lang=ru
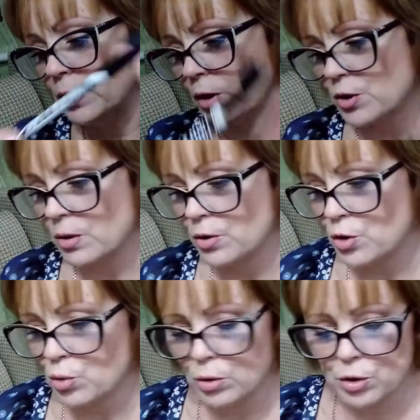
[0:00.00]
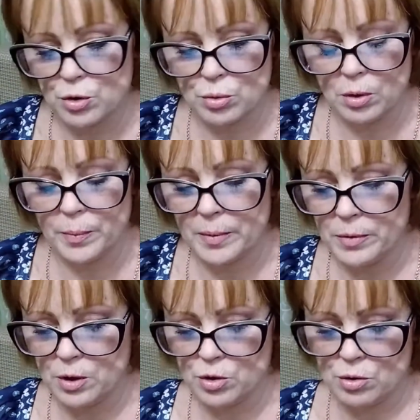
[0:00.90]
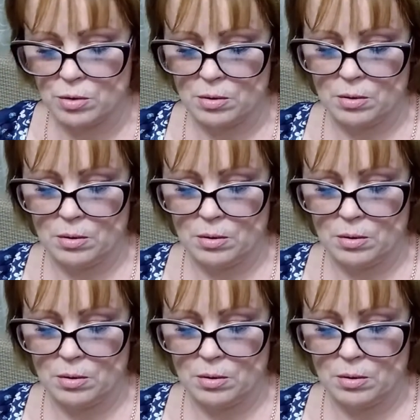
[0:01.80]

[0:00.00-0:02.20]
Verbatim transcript: Мне кажется, даже щеточка, что ли, поменьше.